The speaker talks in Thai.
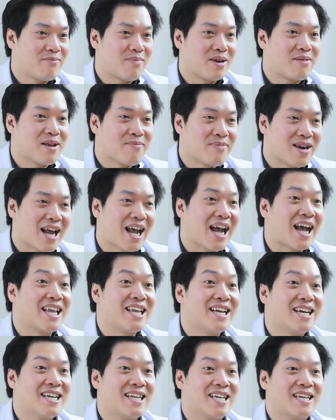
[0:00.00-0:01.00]
มันมีปัญหา
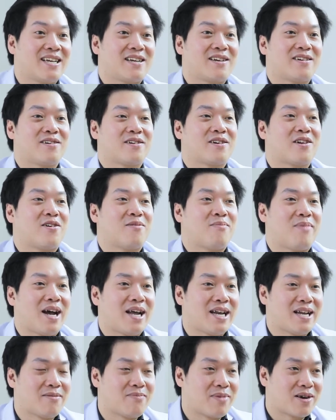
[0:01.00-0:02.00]
เยอะเลยคือต่อมา
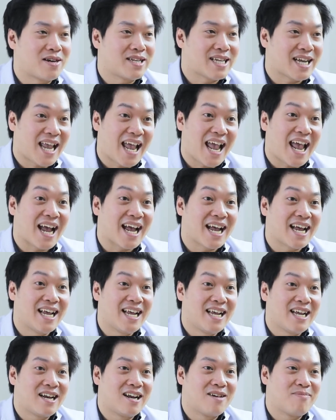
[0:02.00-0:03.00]
เนี่ยมันก็จะแข็ง
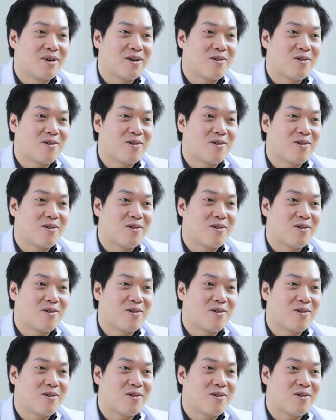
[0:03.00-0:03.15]
แล้ว